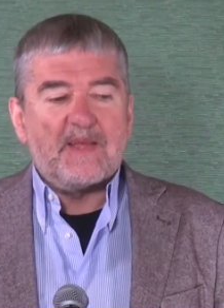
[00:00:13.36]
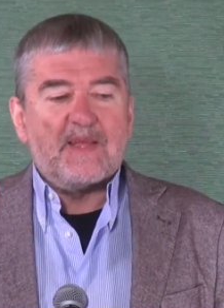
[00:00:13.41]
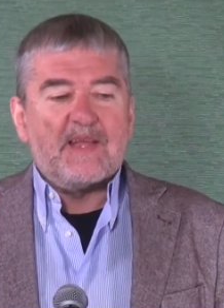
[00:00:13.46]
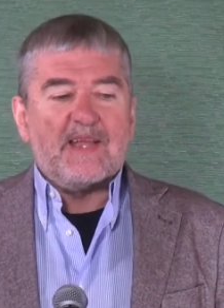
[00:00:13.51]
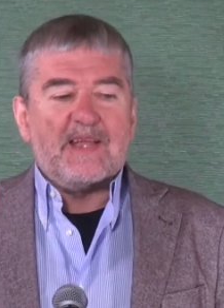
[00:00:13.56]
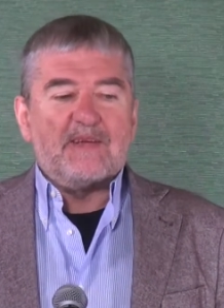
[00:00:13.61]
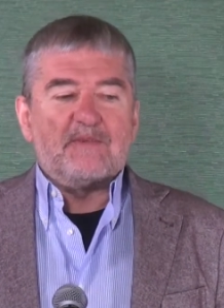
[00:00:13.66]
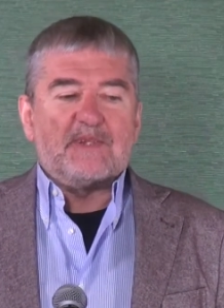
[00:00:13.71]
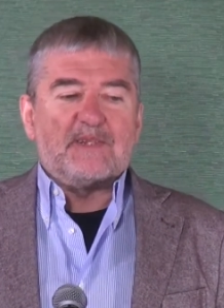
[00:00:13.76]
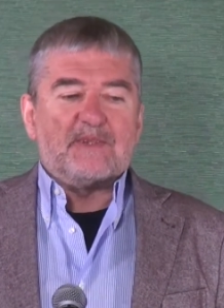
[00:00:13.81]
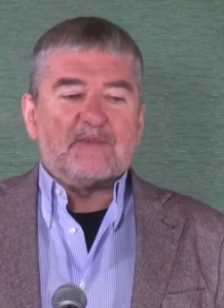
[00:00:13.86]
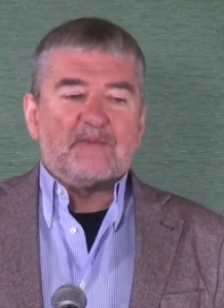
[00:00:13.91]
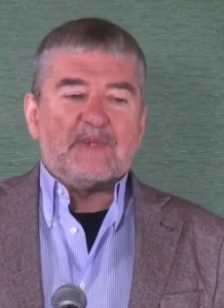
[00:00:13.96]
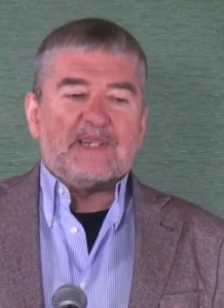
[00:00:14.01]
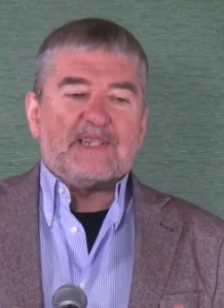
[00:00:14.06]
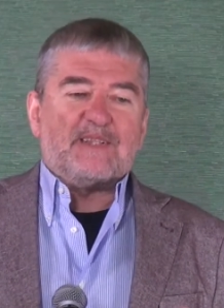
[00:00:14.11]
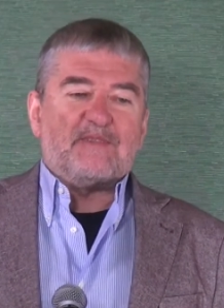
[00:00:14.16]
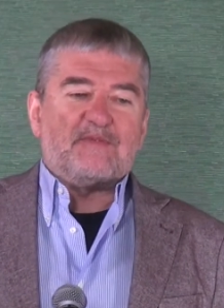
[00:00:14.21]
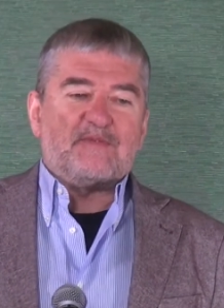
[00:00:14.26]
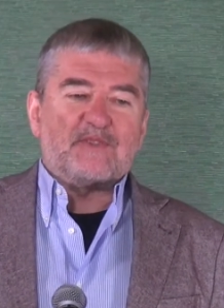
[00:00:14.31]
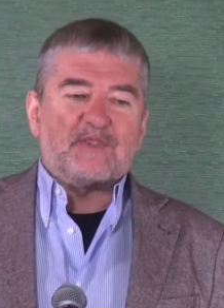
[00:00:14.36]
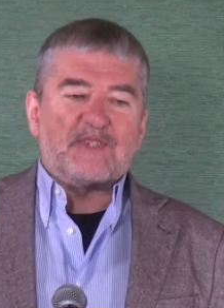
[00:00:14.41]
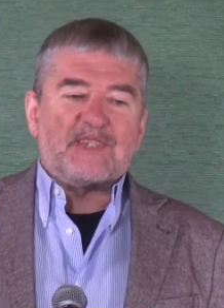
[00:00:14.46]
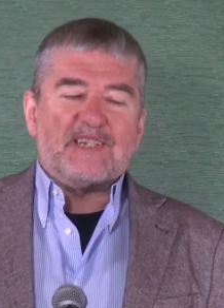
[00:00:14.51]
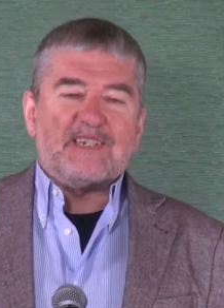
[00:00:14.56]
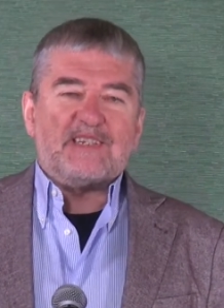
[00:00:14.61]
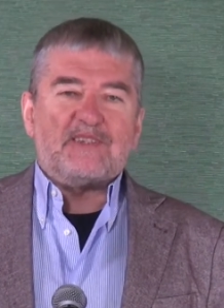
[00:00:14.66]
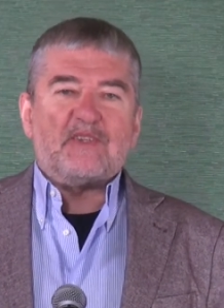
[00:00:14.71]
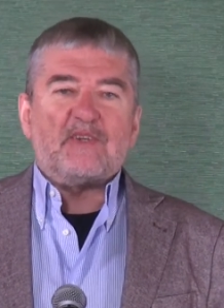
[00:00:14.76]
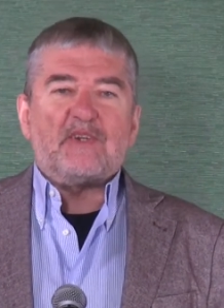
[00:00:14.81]
È una domanda
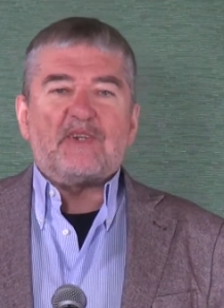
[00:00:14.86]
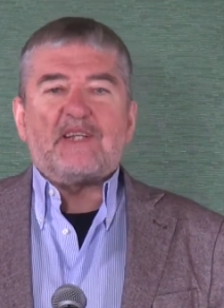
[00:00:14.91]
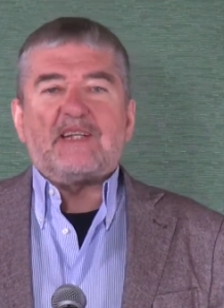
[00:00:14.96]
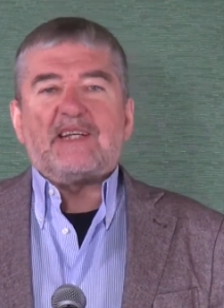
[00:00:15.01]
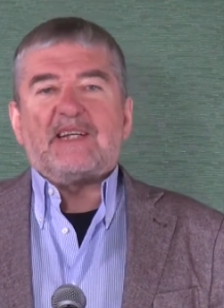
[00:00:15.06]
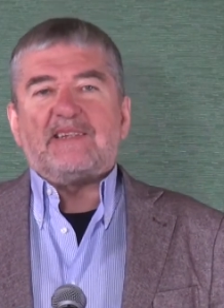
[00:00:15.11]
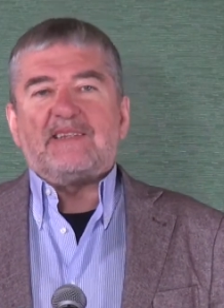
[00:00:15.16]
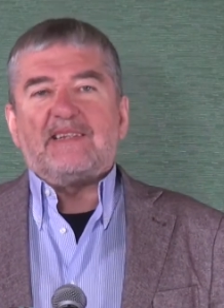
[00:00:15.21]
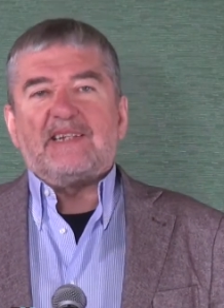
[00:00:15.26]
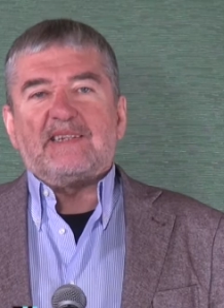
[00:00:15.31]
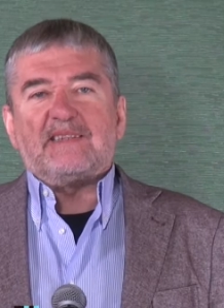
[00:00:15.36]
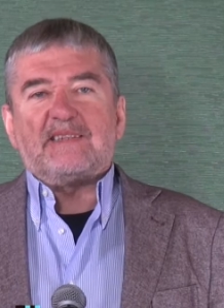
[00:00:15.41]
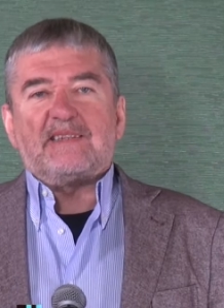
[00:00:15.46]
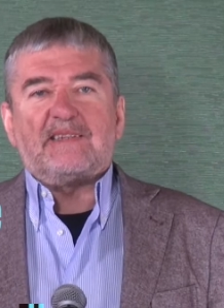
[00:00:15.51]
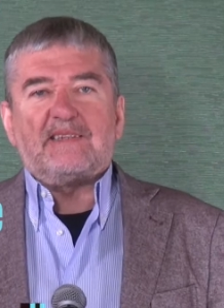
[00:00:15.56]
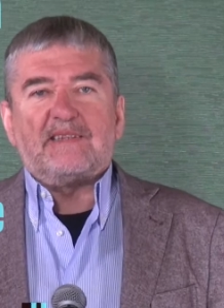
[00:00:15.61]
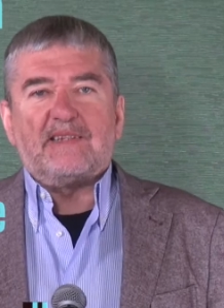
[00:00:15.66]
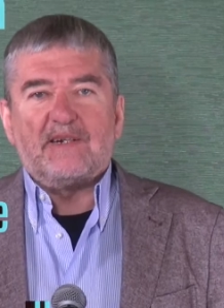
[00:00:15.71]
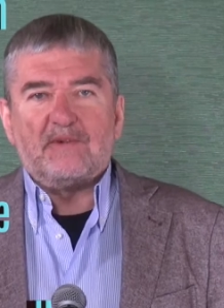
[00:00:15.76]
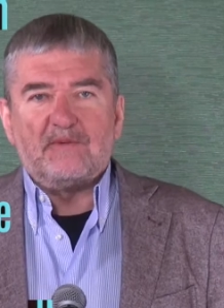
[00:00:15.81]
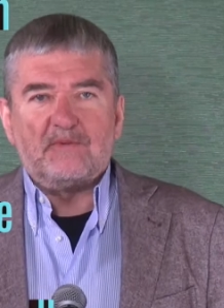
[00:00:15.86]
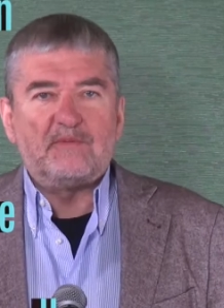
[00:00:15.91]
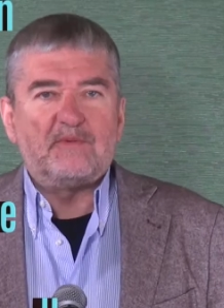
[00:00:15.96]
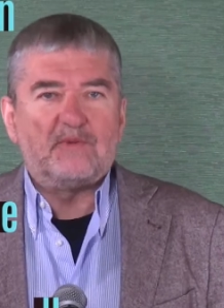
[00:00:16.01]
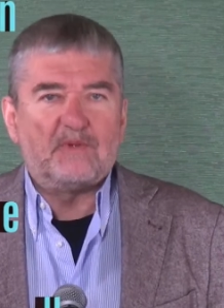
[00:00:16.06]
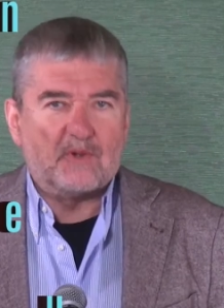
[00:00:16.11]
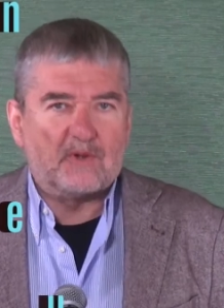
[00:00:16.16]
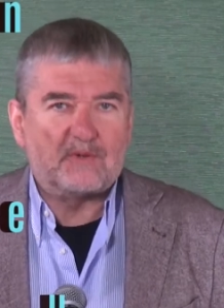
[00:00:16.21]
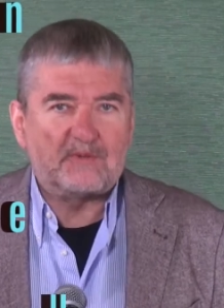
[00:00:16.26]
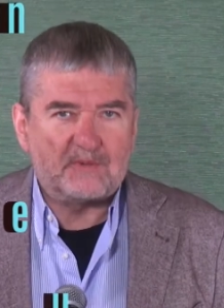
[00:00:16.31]
forse retorica detta da
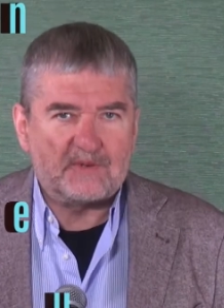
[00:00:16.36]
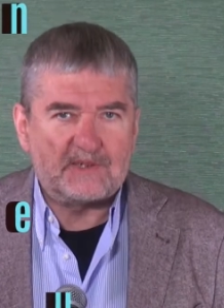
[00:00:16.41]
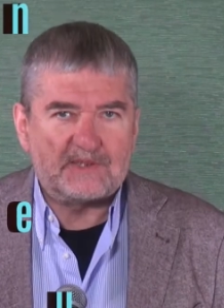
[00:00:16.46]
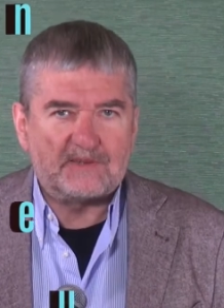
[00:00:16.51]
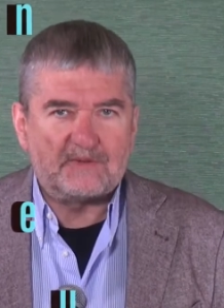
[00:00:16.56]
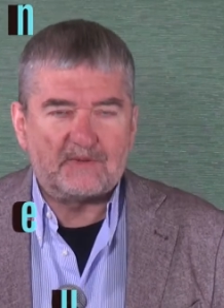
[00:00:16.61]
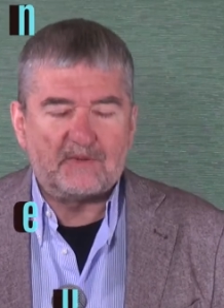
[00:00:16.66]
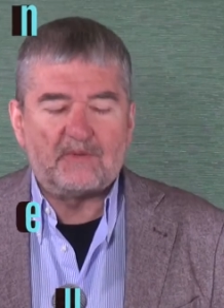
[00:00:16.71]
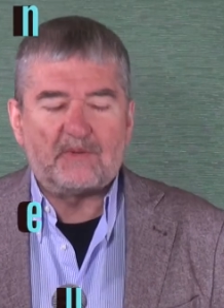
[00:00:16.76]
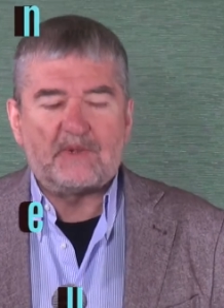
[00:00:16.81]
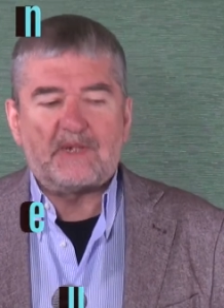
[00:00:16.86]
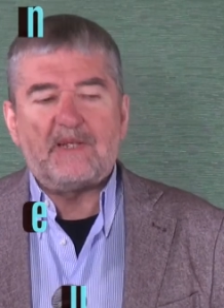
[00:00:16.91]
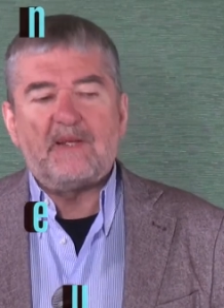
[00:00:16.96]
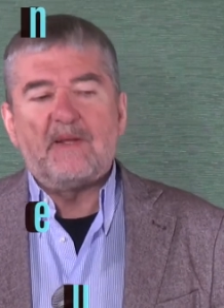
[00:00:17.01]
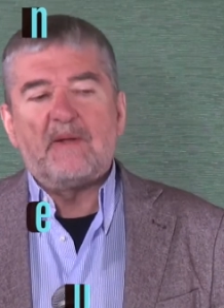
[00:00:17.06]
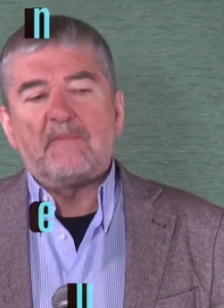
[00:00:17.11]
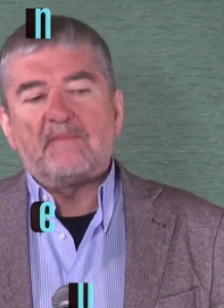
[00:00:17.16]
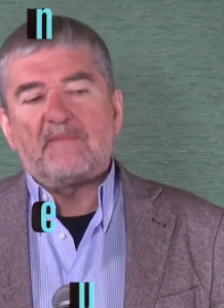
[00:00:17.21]
un noto attore